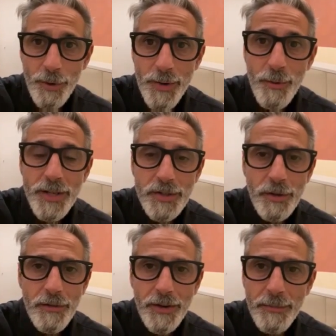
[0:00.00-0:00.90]
come
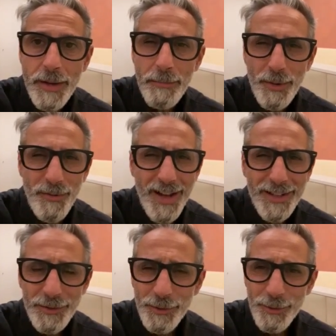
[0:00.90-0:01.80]
questo l'avrebbe
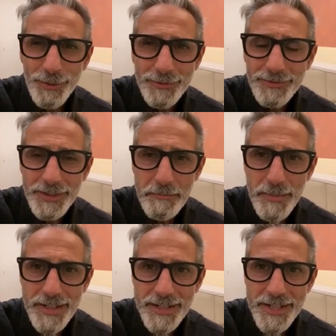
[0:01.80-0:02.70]
approvato
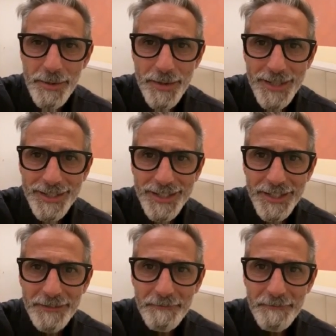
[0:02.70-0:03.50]
immensamente,